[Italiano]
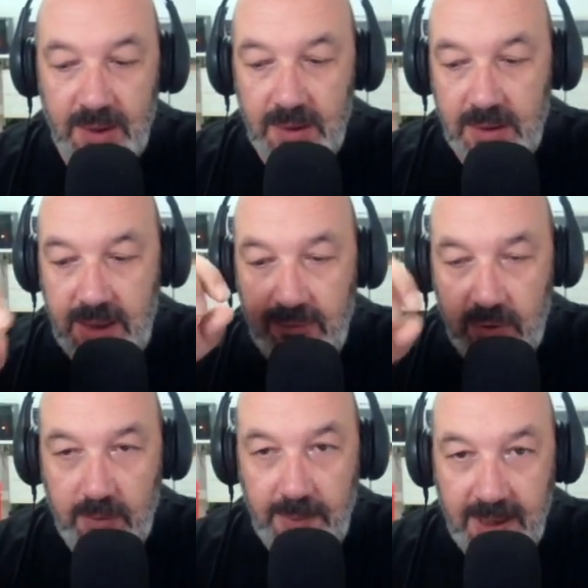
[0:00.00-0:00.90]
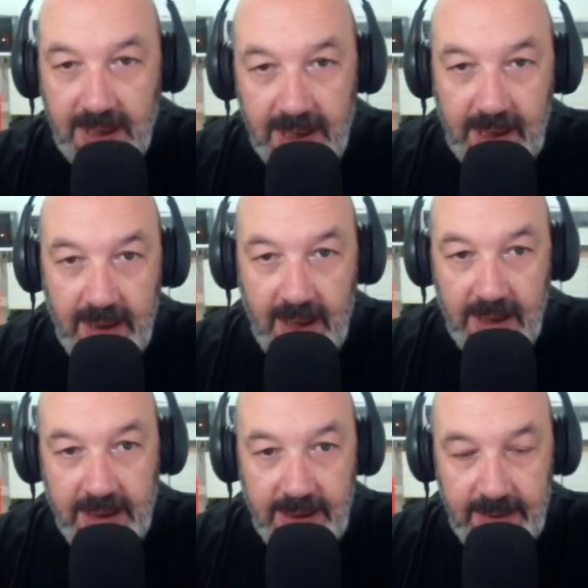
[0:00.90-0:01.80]
devono pagare
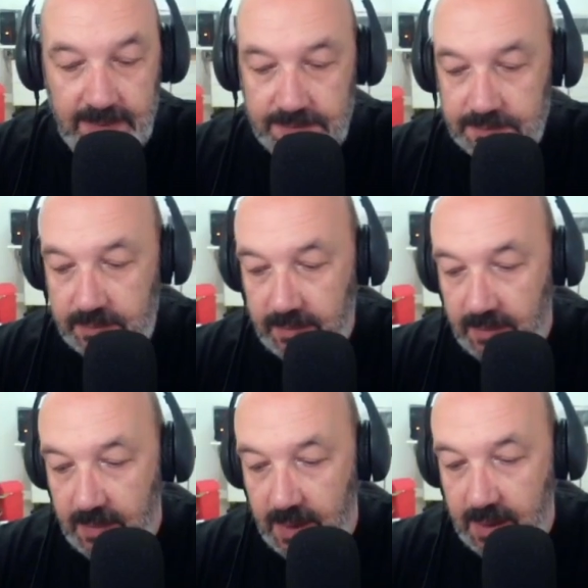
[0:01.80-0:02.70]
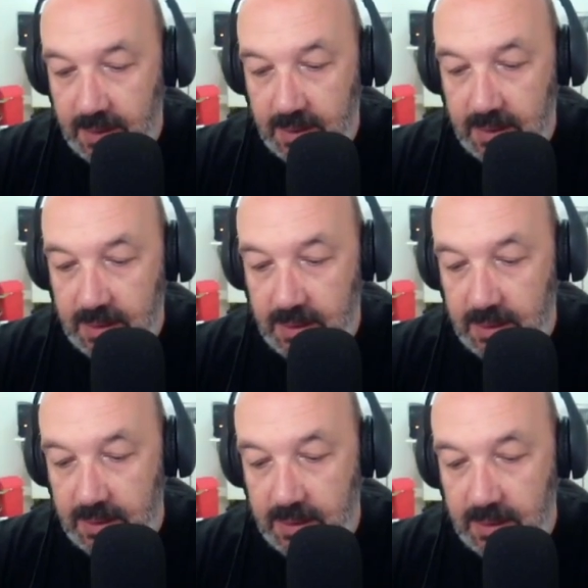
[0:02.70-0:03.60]
anche
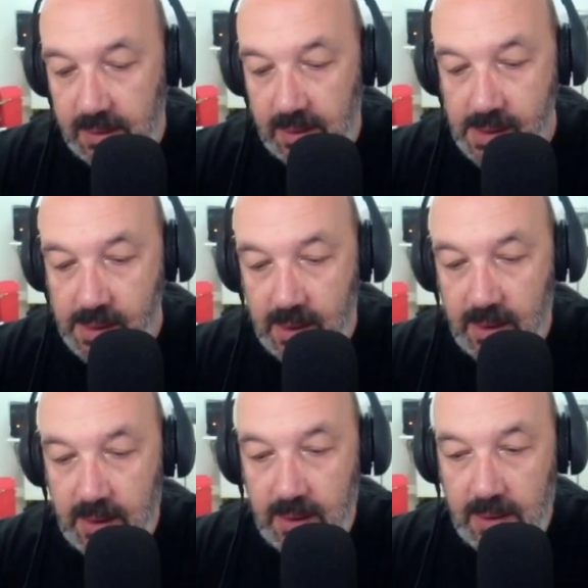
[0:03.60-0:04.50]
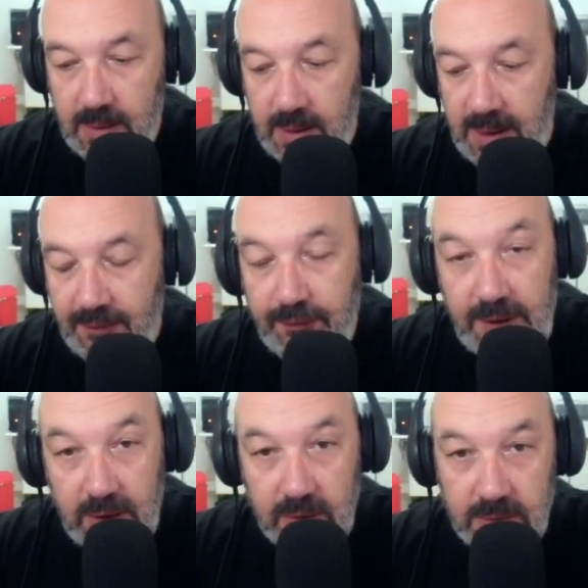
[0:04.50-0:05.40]
eh,
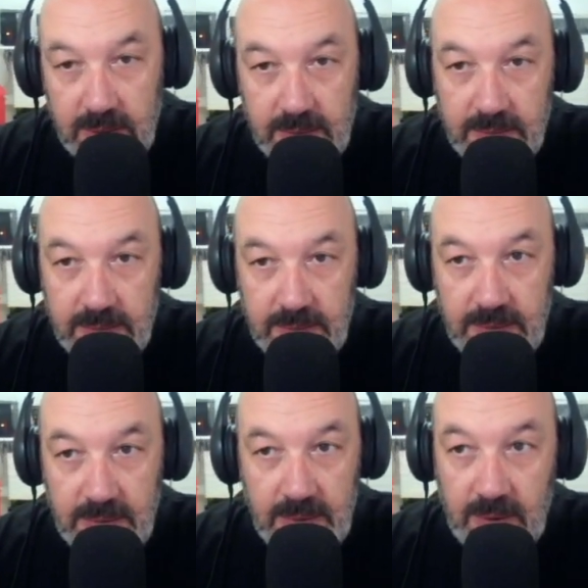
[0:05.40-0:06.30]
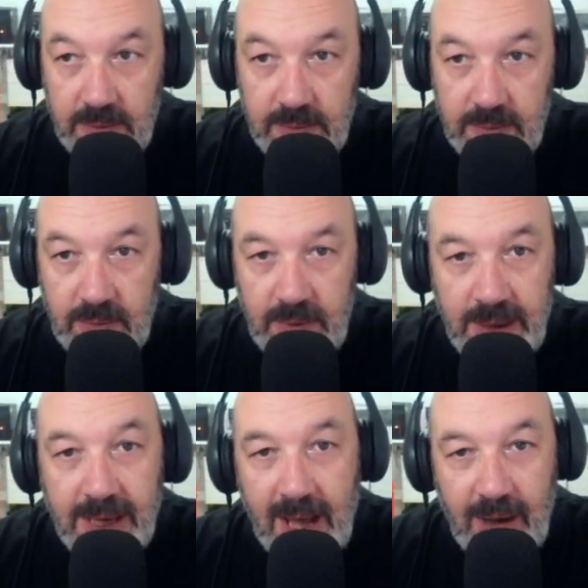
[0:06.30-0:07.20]
l'affido, no? un, un,
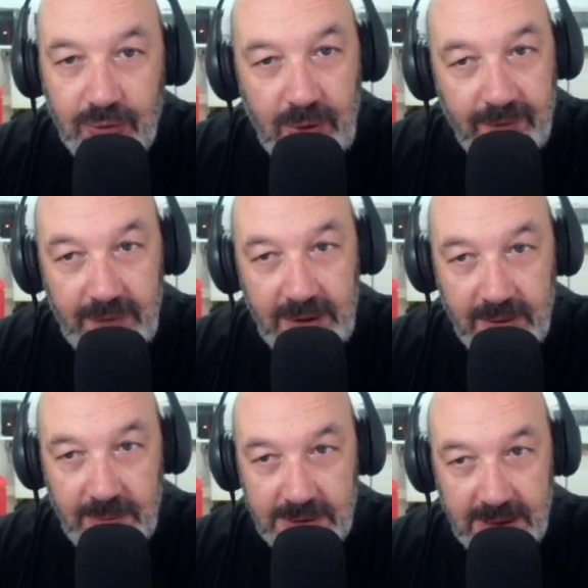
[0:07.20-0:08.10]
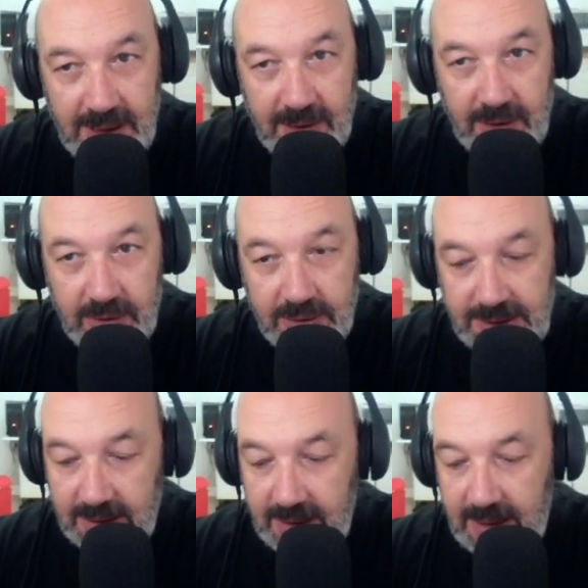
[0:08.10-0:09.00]
incauto affido, possiamo chiamarlo
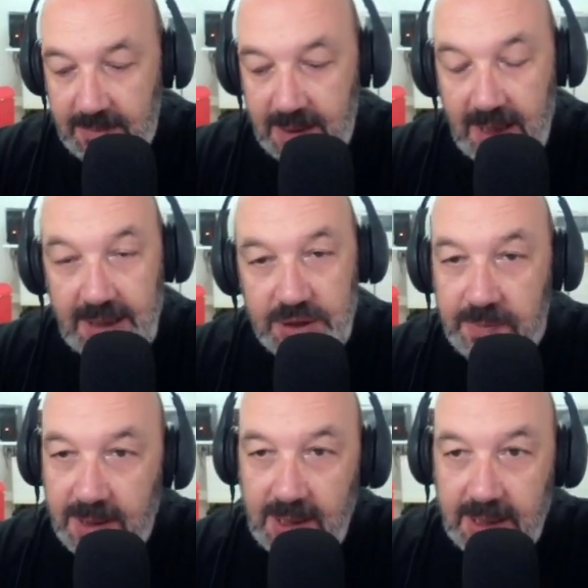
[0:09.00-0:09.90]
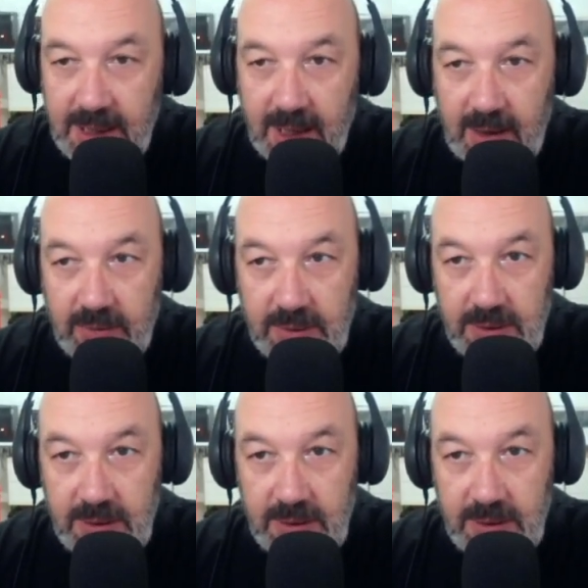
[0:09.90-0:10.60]
così, la legge parla chiaro.